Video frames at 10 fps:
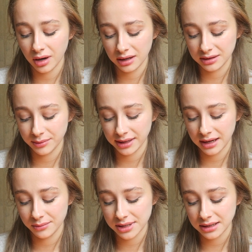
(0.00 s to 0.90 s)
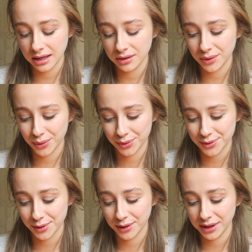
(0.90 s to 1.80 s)
Aklıma gelmişken
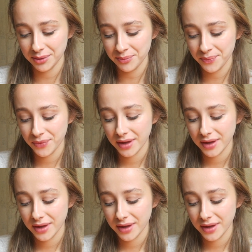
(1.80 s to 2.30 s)
onu söyleyeyim.